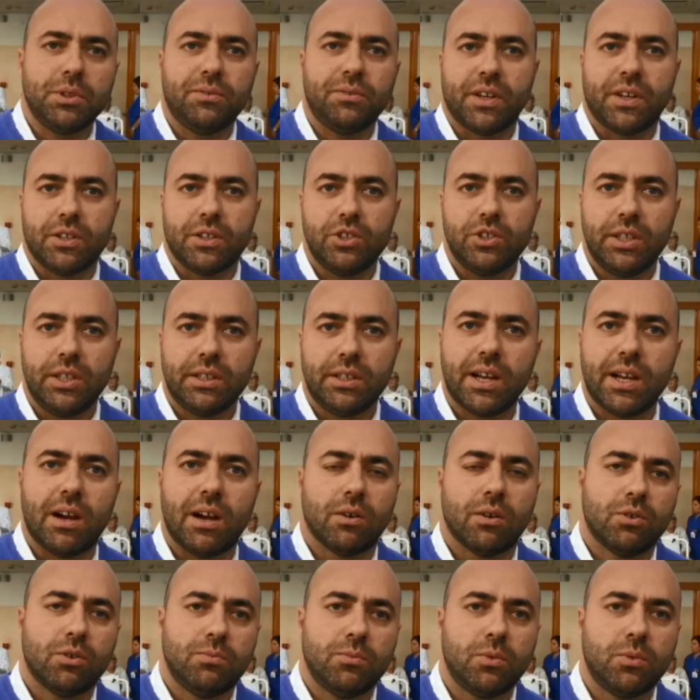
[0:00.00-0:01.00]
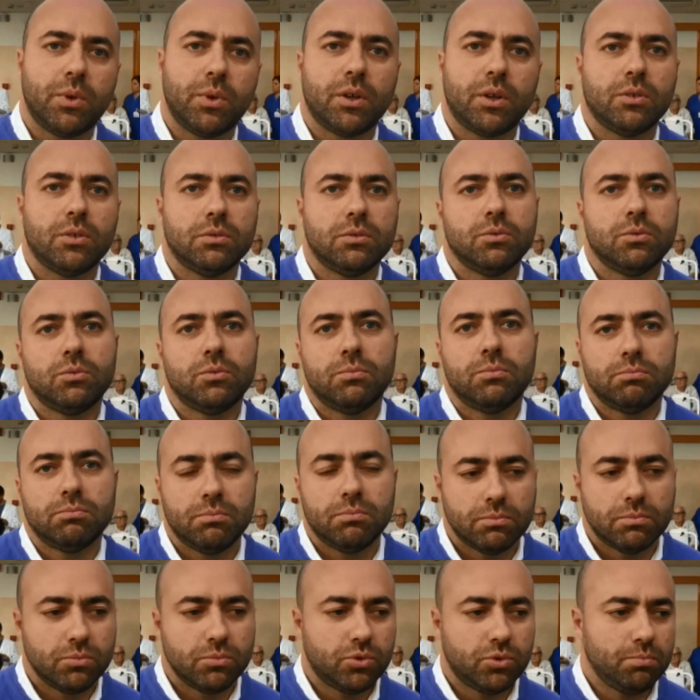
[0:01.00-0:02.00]
di fragilità o comunque con
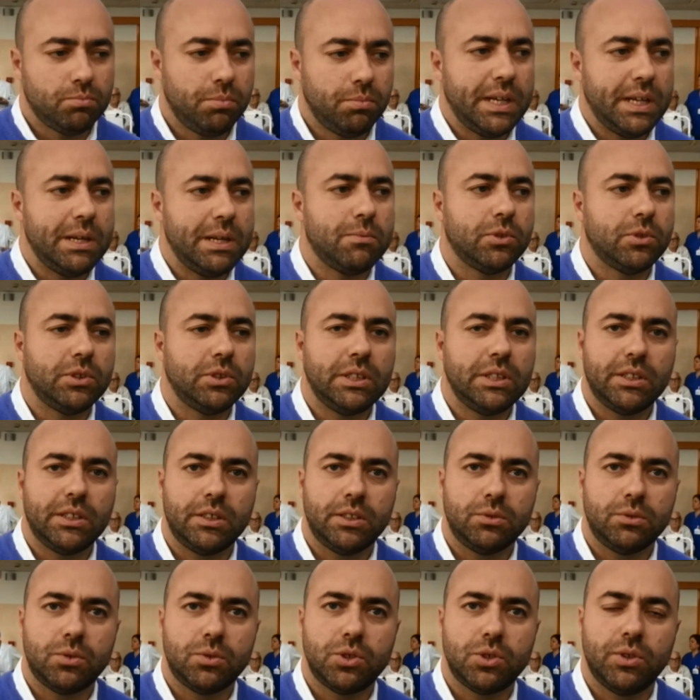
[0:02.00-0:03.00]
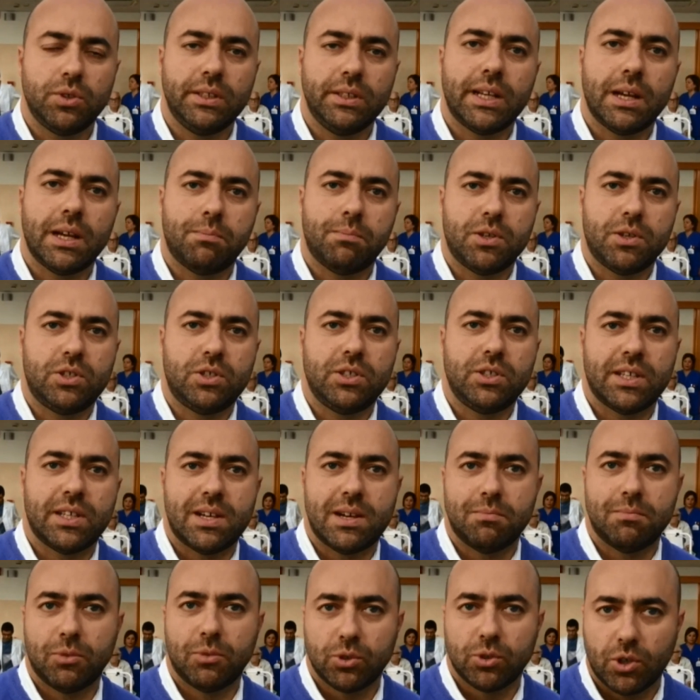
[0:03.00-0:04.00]
un minimo di riduzione di
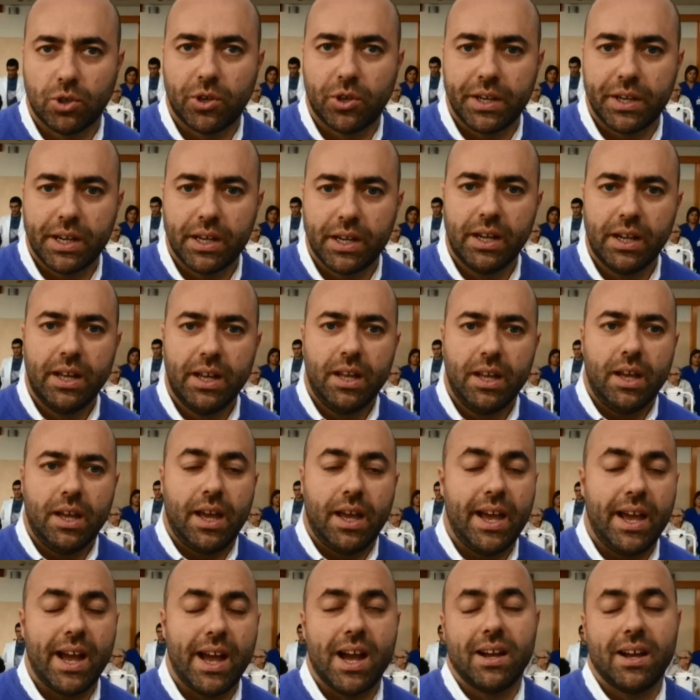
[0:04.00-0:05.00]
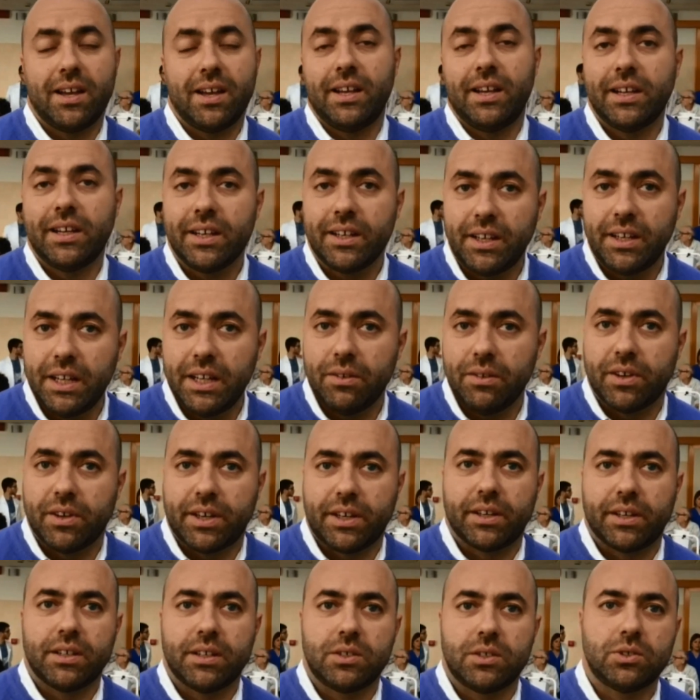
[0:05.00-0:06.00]
capacità motorie e anche i
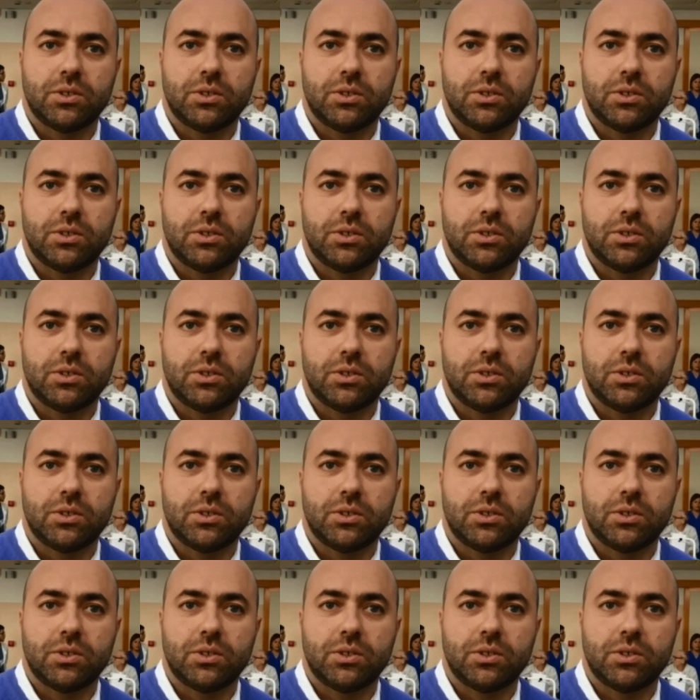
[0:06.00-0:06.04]
caregiver che